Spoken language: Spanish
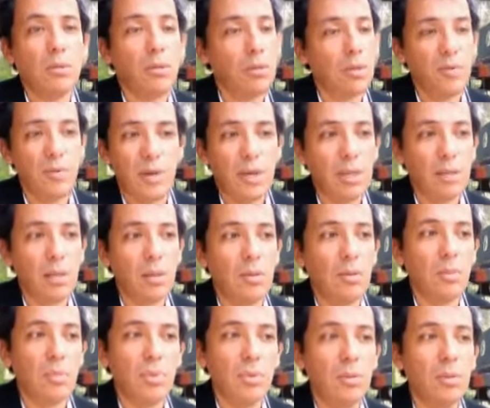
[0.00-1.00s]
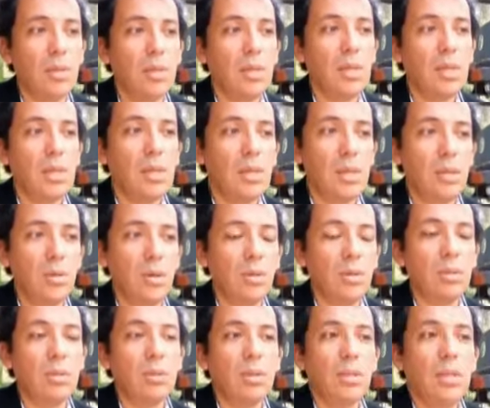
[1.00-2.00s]
son diferentes grupos, y
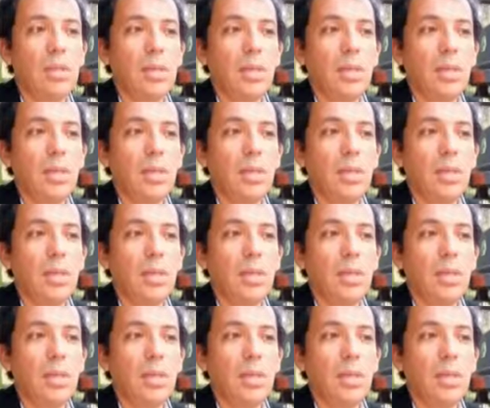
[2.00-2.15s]
dos,